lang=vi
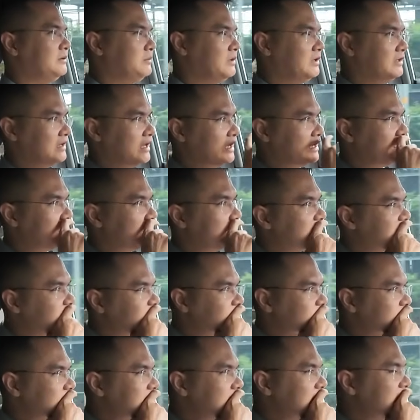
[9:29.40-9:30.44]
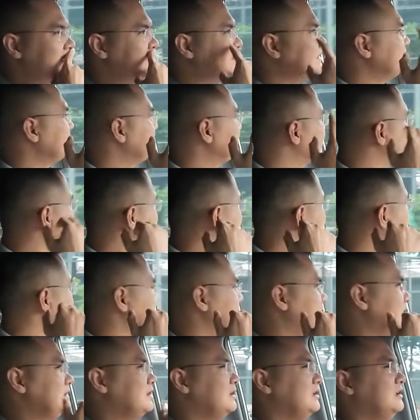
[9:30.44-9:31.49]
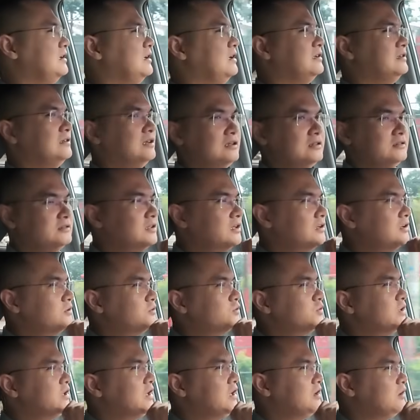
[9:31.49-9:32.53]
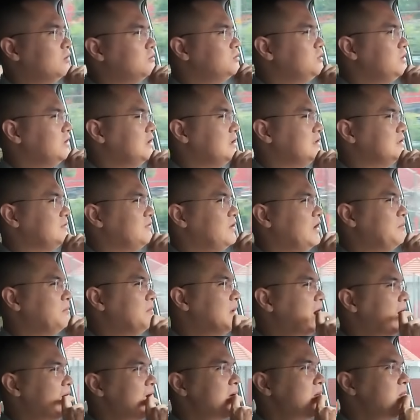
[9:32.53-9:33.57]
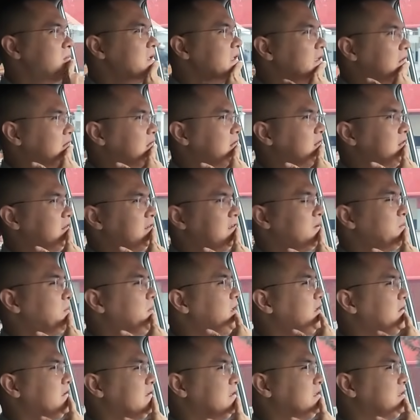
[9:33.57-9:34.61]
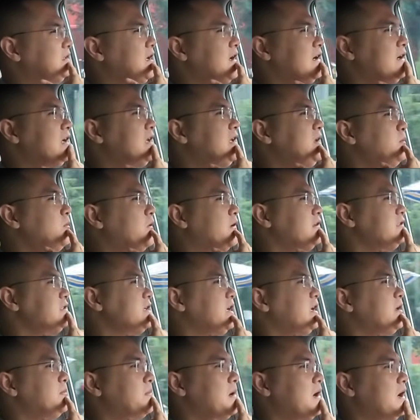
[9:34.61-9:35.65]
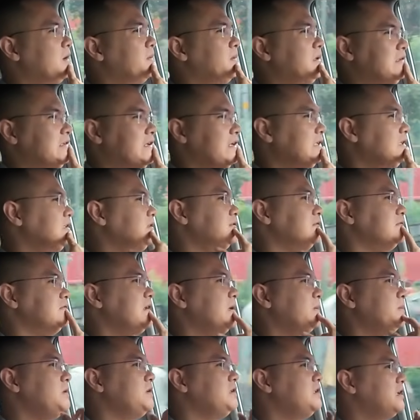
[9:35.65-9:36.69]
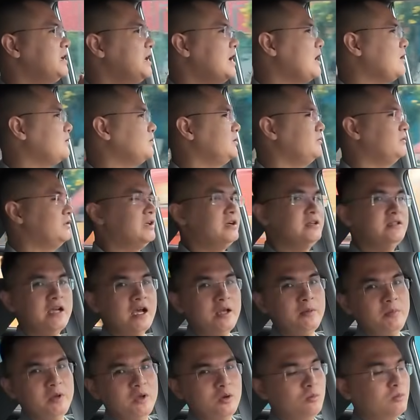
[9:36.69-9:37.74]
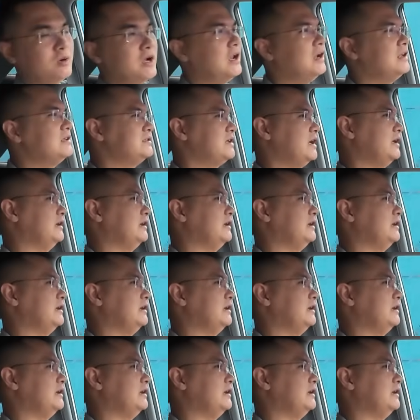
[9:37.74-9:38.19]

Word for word: thì mình đang đang đang đang rất là suy nghĩ câu chuyện là VF3 mình chẳng nhẽ mình đăng ký một cái xanh SM mình chạy thử xem như thế nào thì vì thời gian mình cũng khá là